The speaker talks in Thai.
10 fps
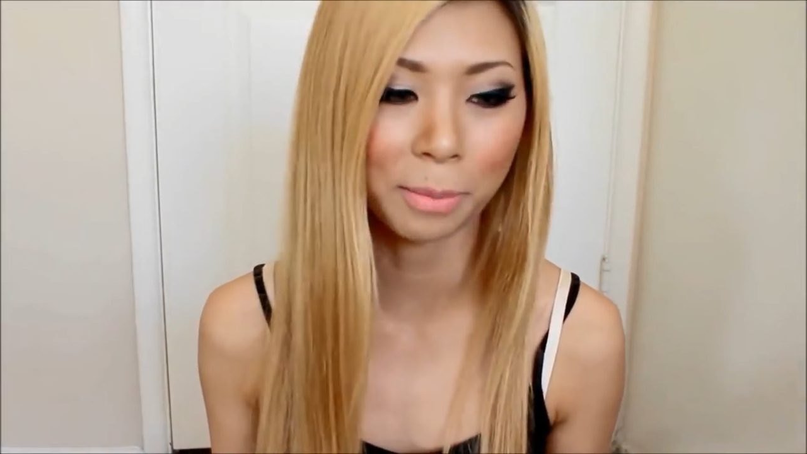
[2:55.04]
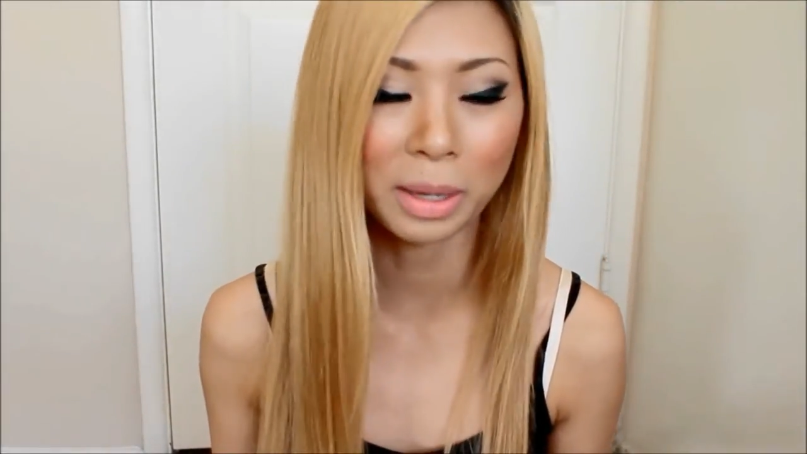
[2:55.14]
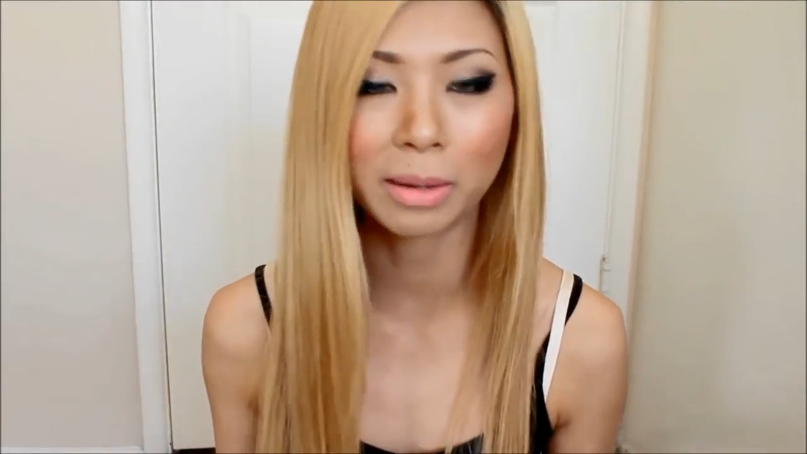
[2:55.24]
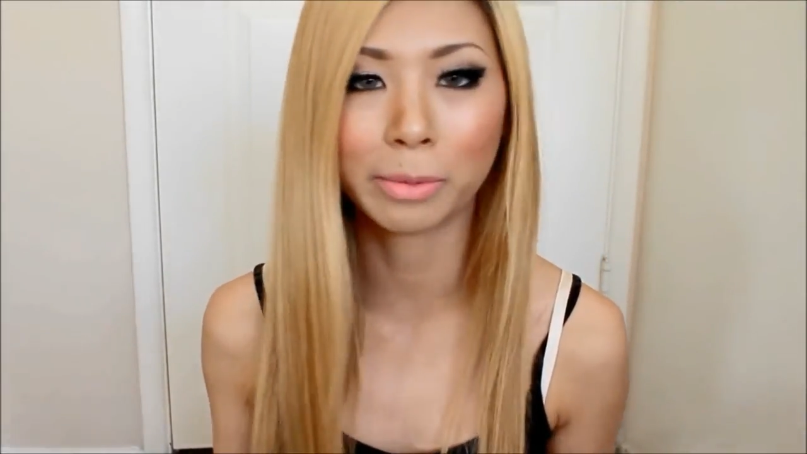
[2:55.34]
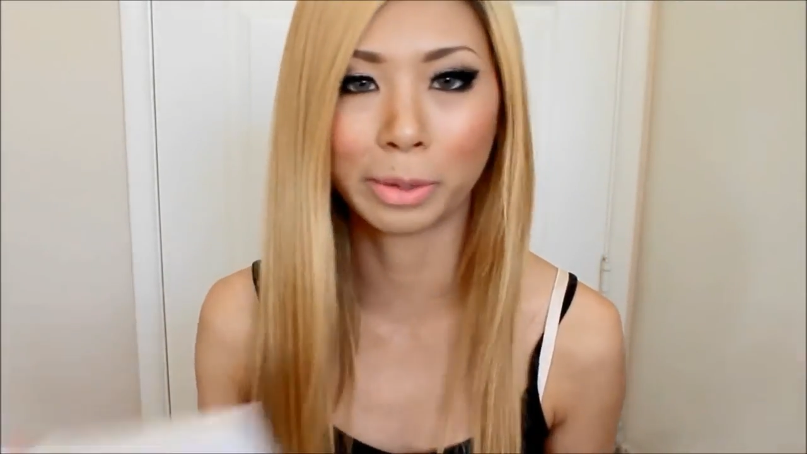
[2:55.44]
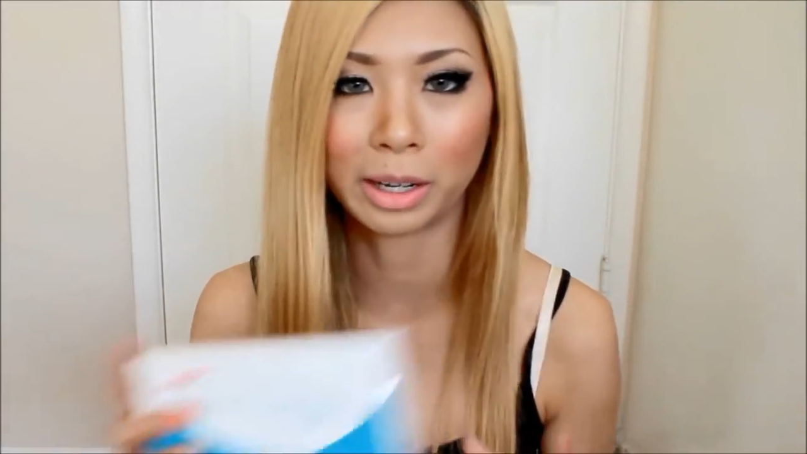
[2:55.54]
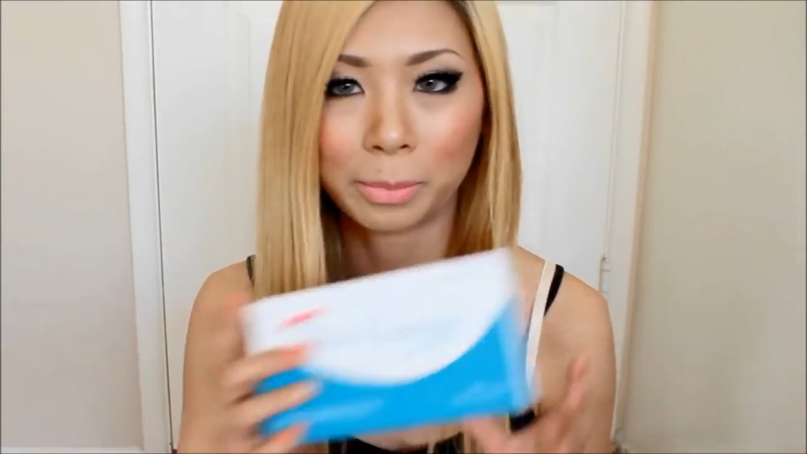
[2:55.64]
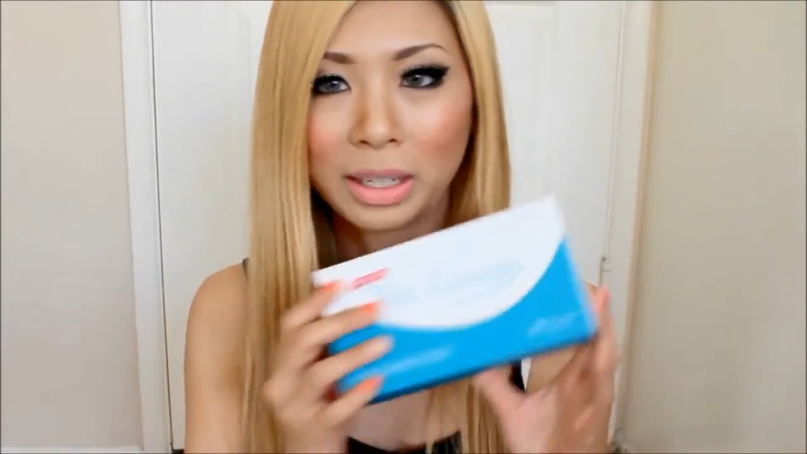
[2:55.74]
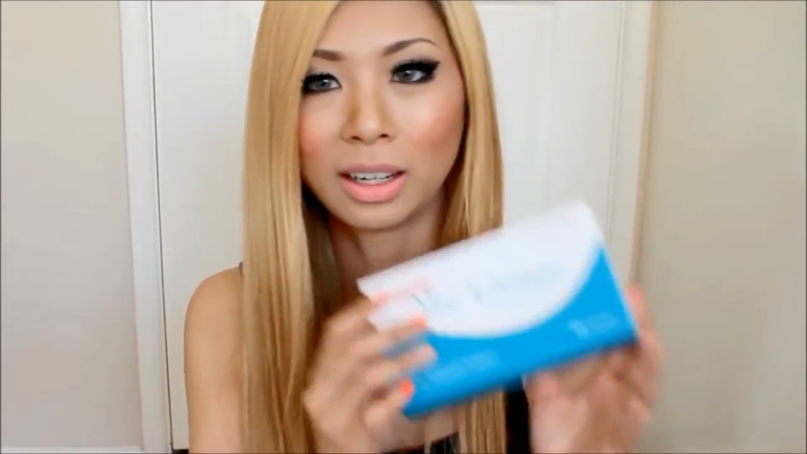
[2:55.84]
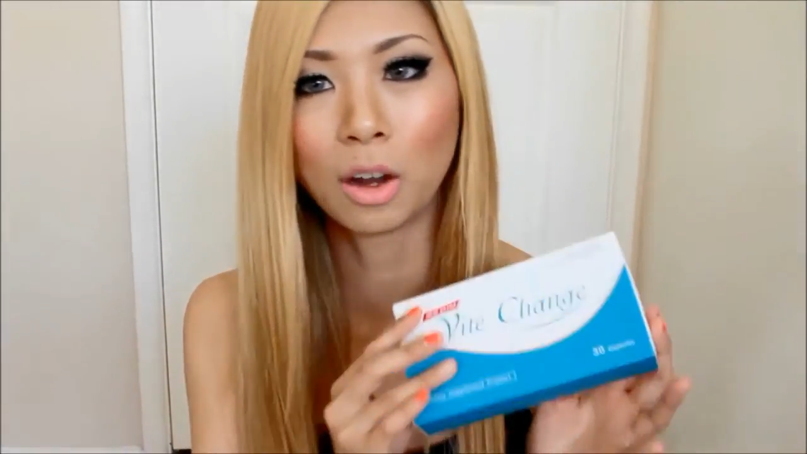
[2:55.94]
ถ้าไม่ได้ว่า
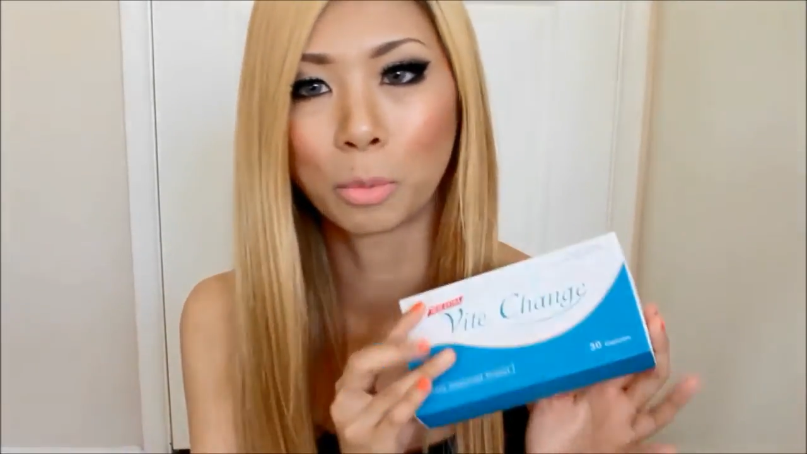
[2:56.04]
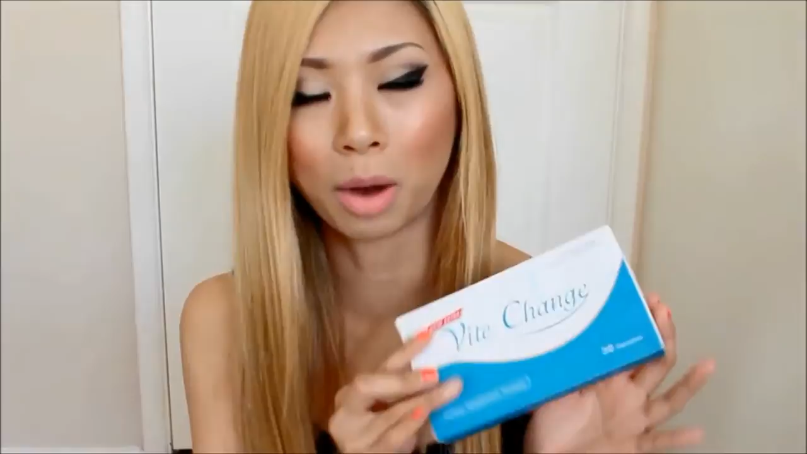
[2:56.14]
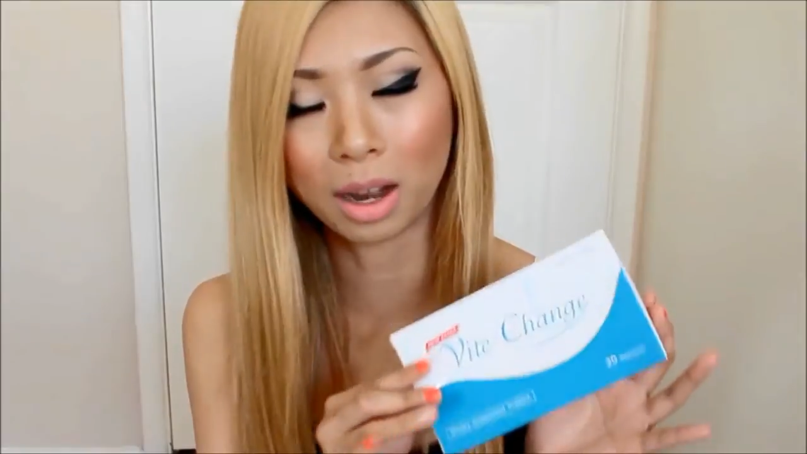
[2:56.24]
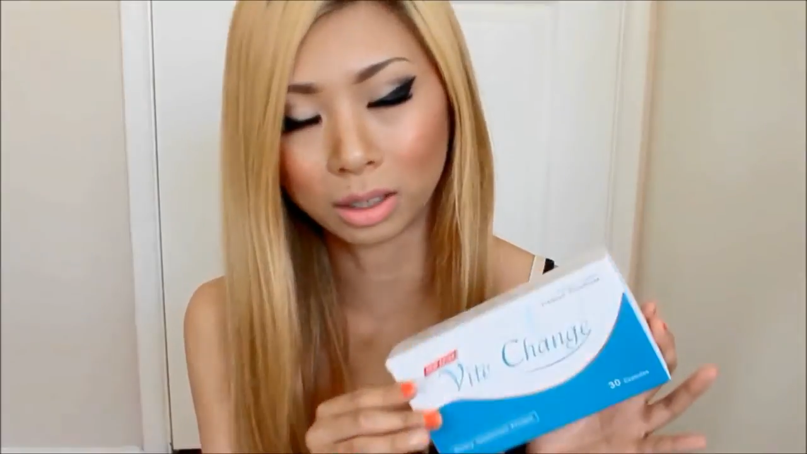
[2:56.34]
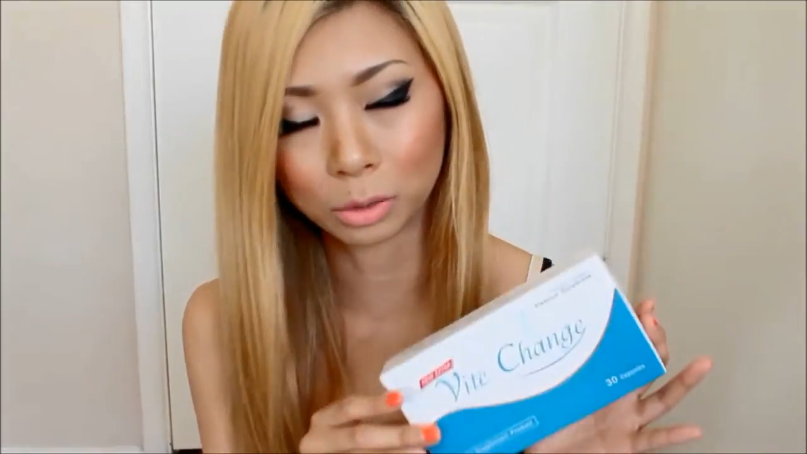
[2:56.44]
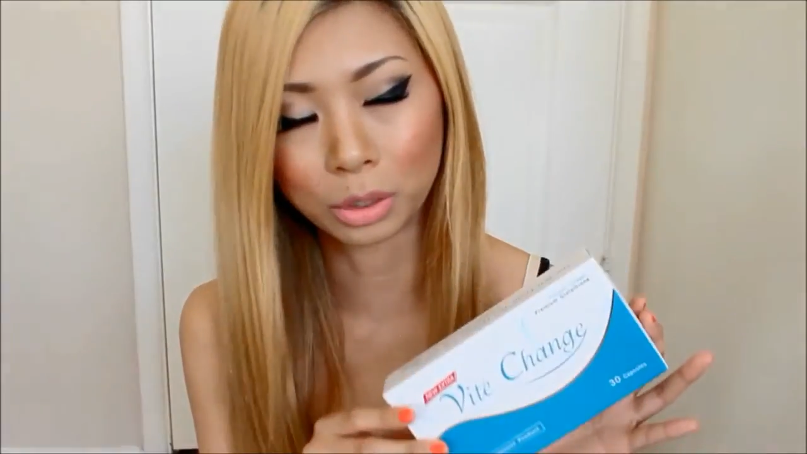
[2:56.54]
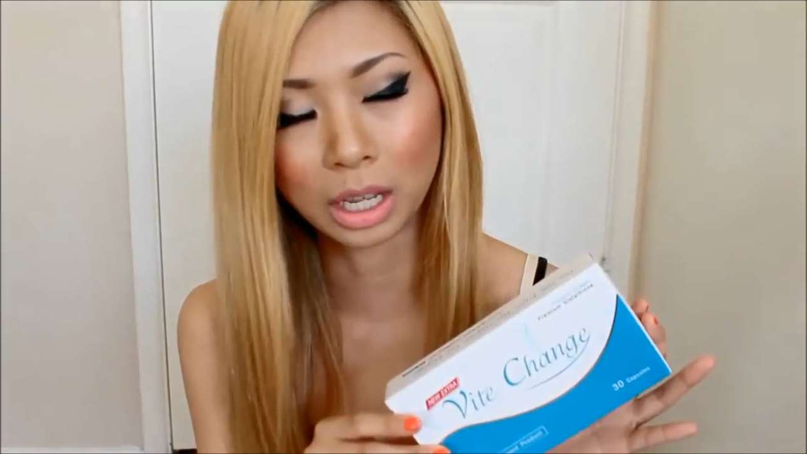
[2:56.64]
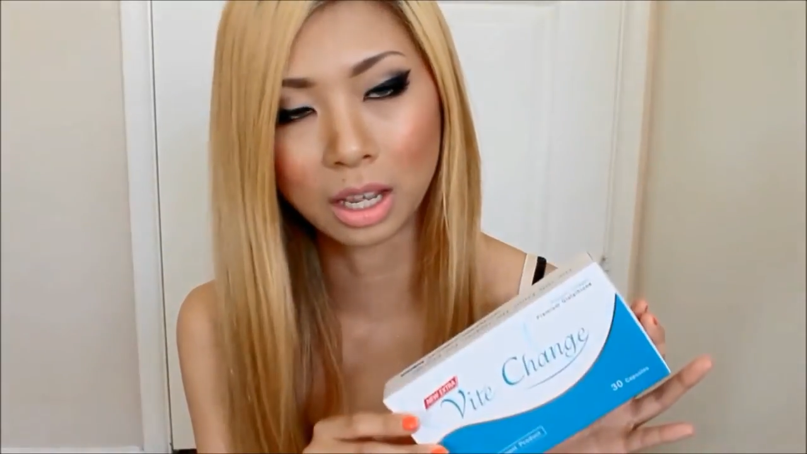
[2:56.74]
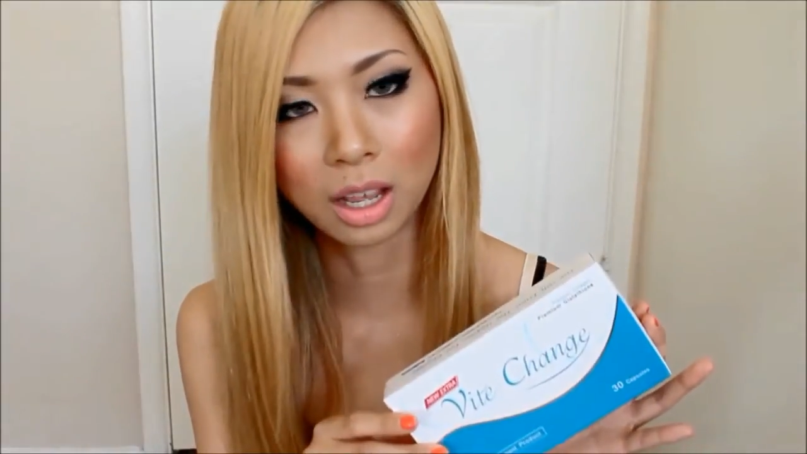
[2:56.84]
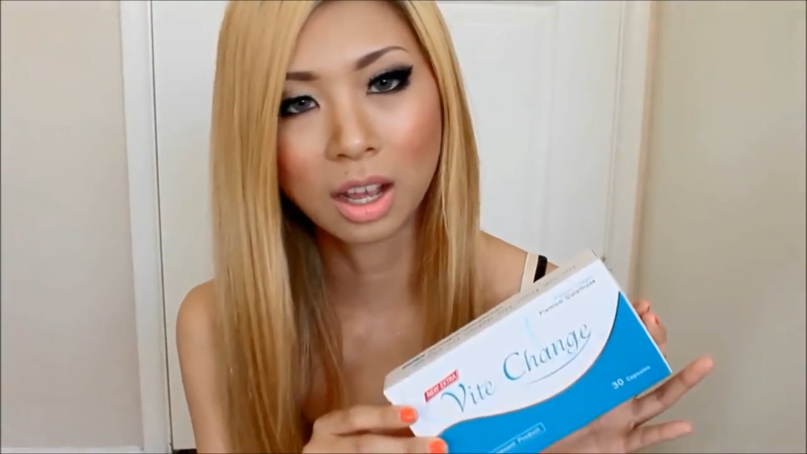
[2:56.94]
ไม่ได้ลอง Product ตัว
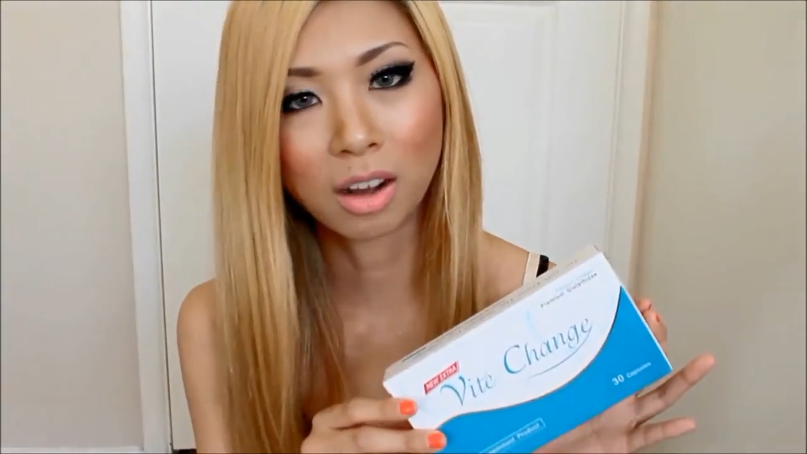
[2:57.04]
นี้